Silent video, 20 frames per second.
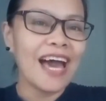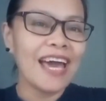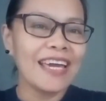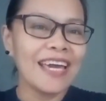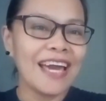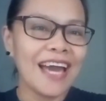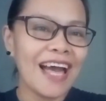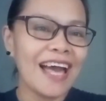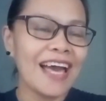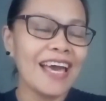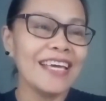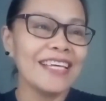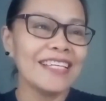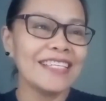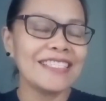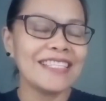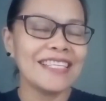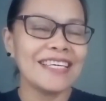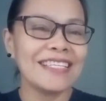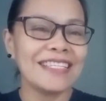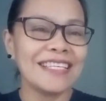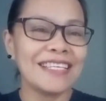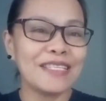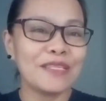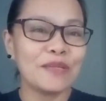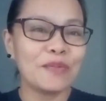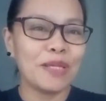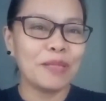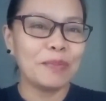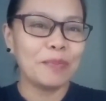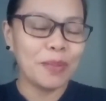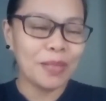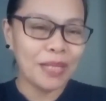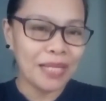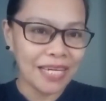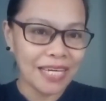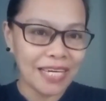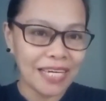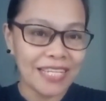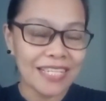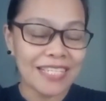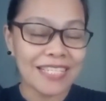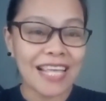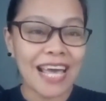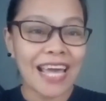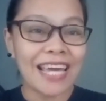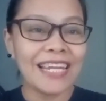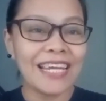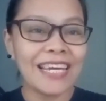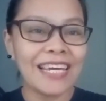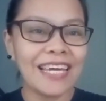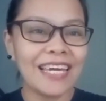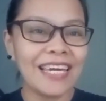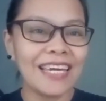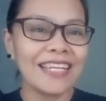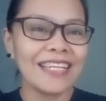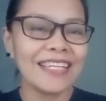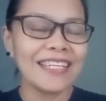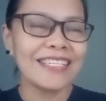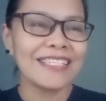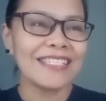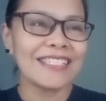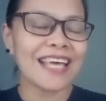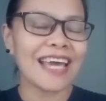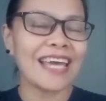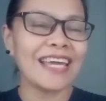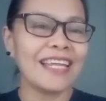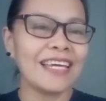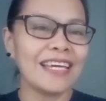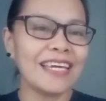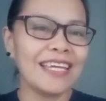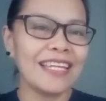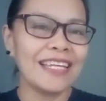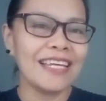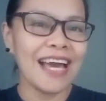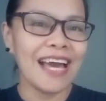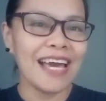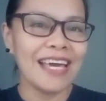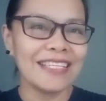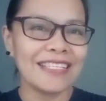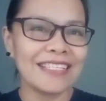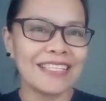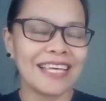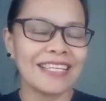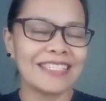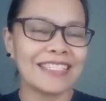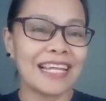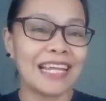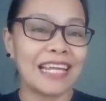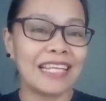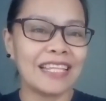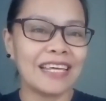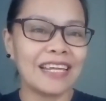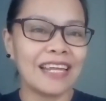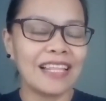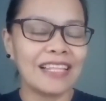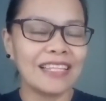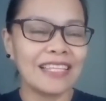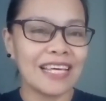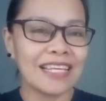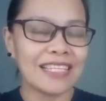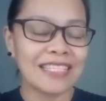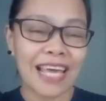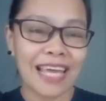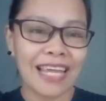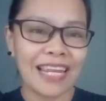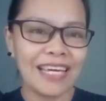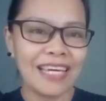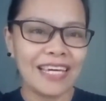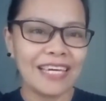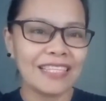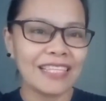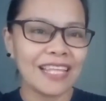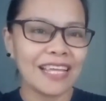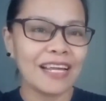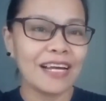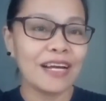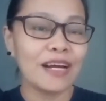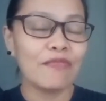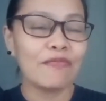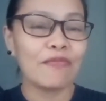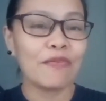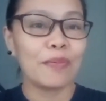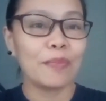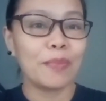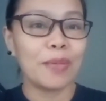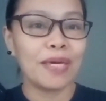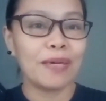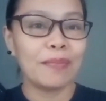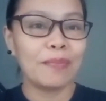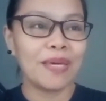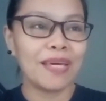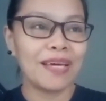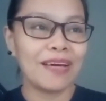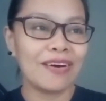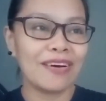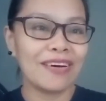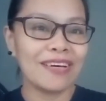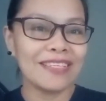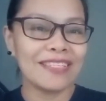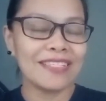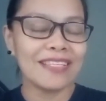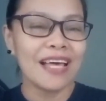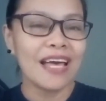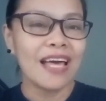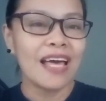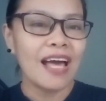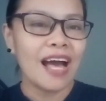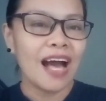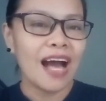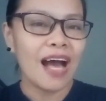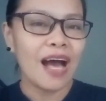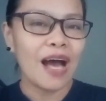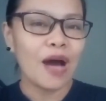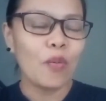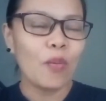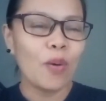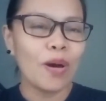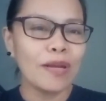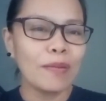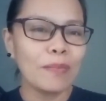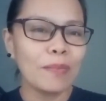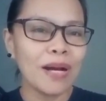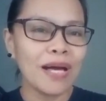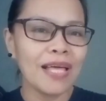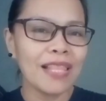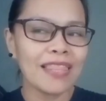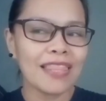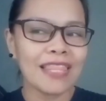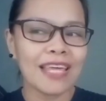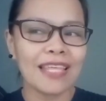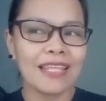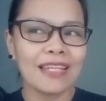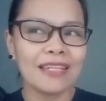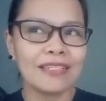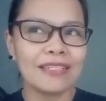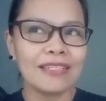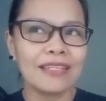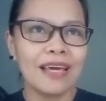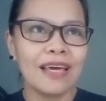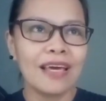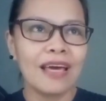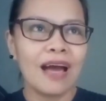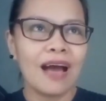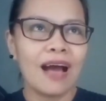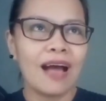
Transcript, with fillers: Hi guys! This is Sweet Pauline signing in. Signing in guys kasi literal na signing in talaga for me because uh, one month and